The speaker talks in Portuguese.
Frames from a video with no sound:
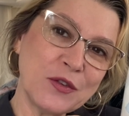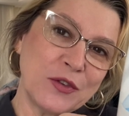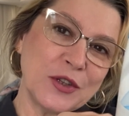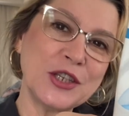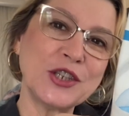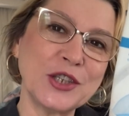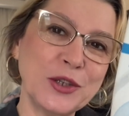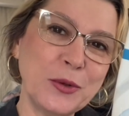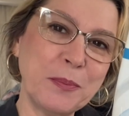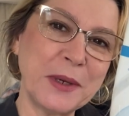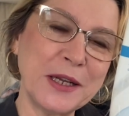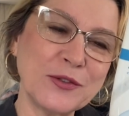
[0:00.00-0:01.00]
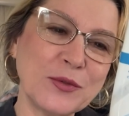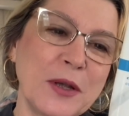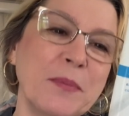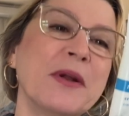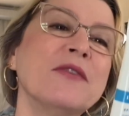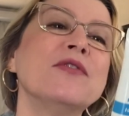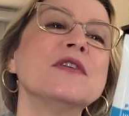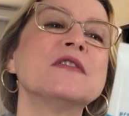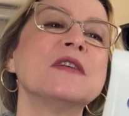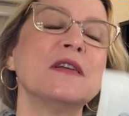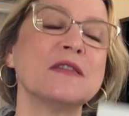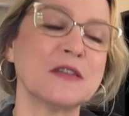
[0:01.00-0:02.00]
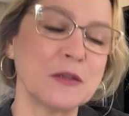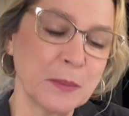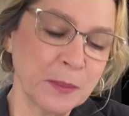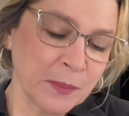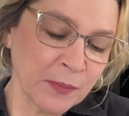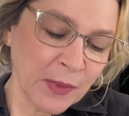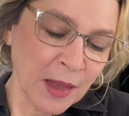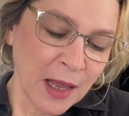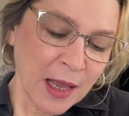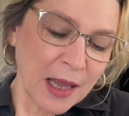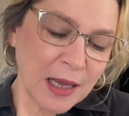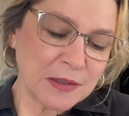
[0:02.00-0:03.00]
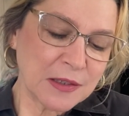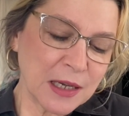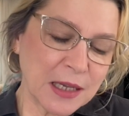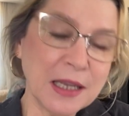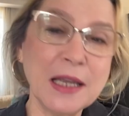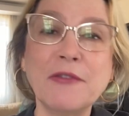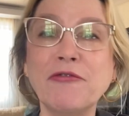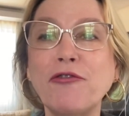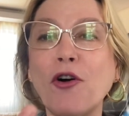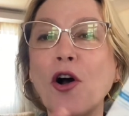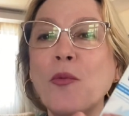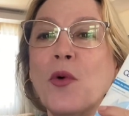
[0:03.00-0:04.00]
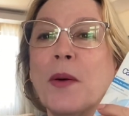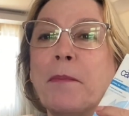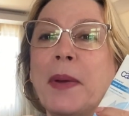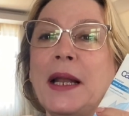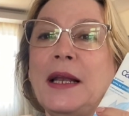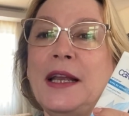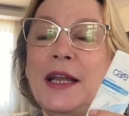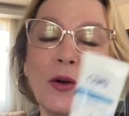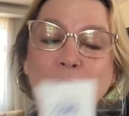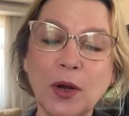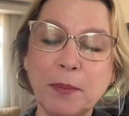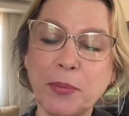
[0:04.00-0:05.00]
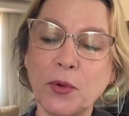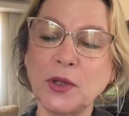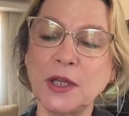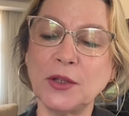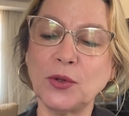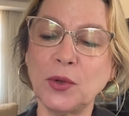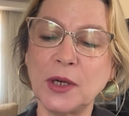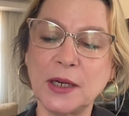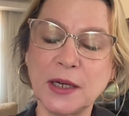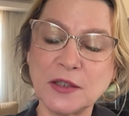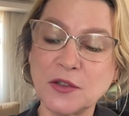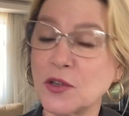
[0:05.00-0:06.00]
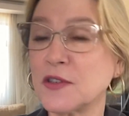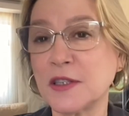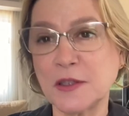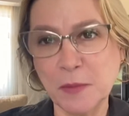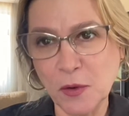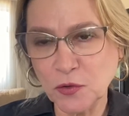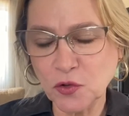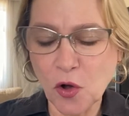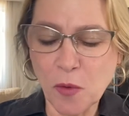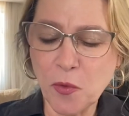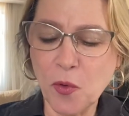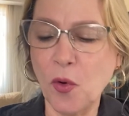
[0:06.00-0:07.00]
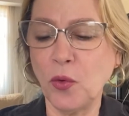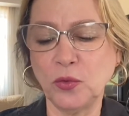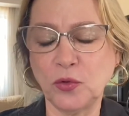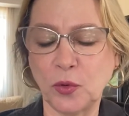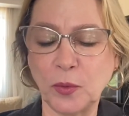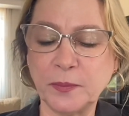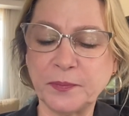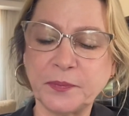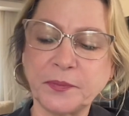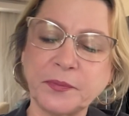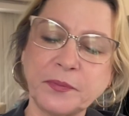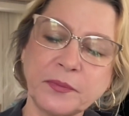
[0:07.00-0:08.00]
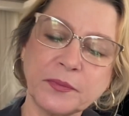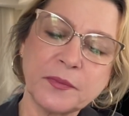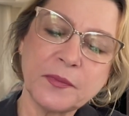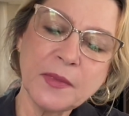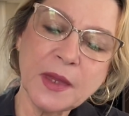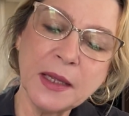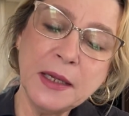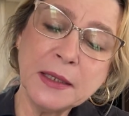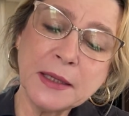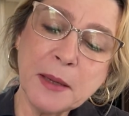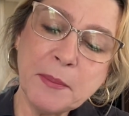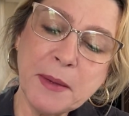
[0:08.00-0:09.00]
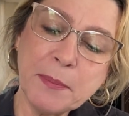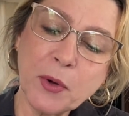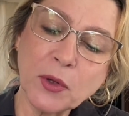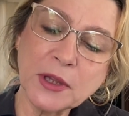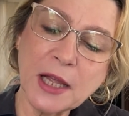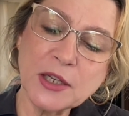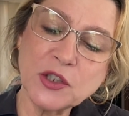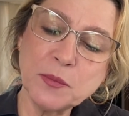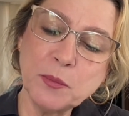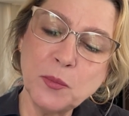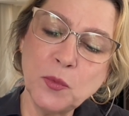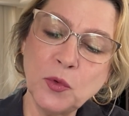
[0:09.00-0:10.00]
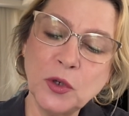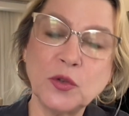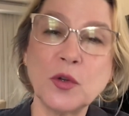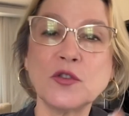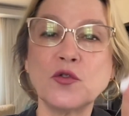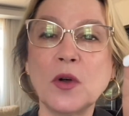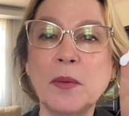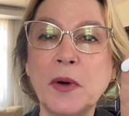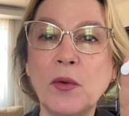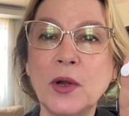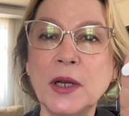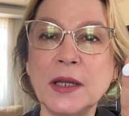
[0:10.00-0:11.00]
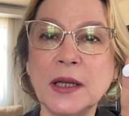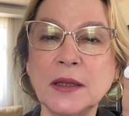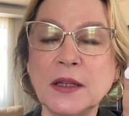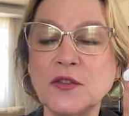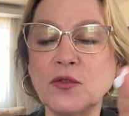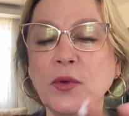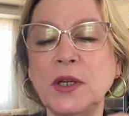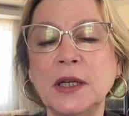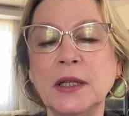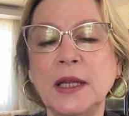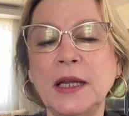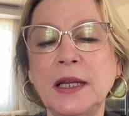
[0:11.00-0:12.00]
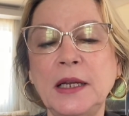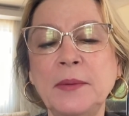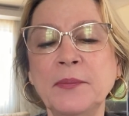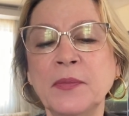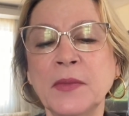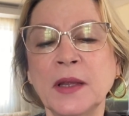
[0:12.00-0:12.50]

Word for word: vou deixando o preço aí para vocês. Esse aqui forma uma película protetora nas nossas mãos, como o outro. E também protege muito a sua mão. Olha aqui a texturinha dele,